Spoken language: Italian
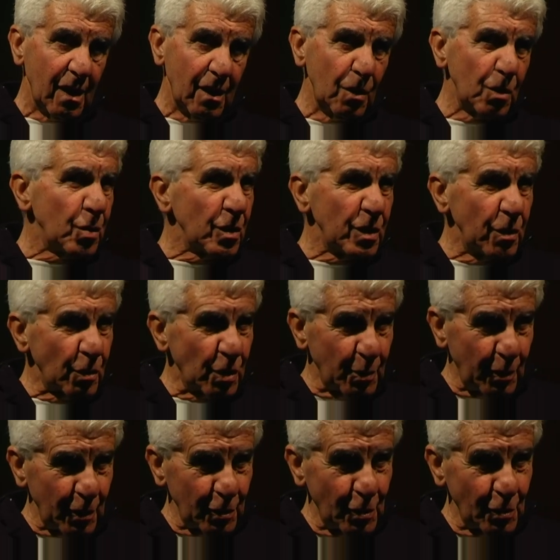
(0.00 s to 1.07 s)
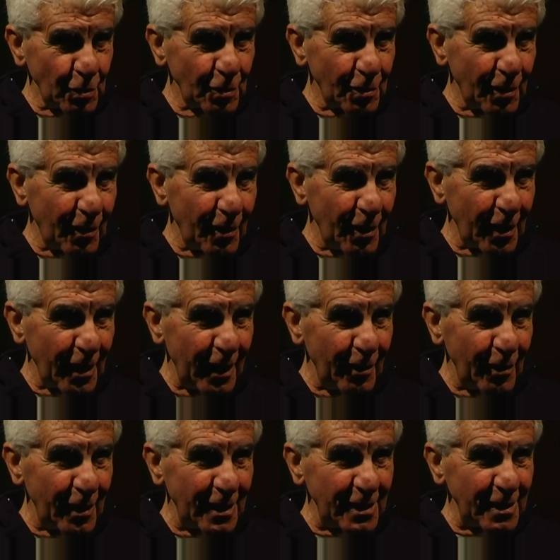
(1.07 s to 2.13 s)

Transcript: Non so se ho risposto giusto a quello che lei voleva